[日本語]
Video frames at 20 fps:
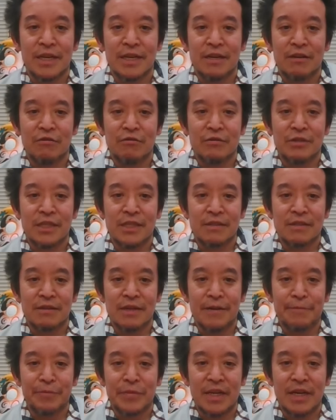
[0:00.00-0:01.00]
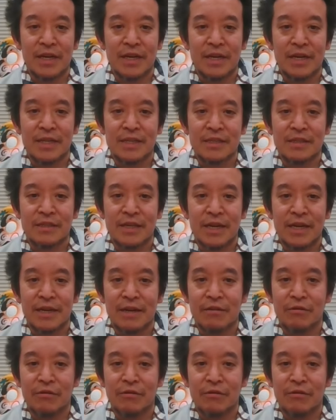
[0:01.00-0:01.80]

え本日は、え発言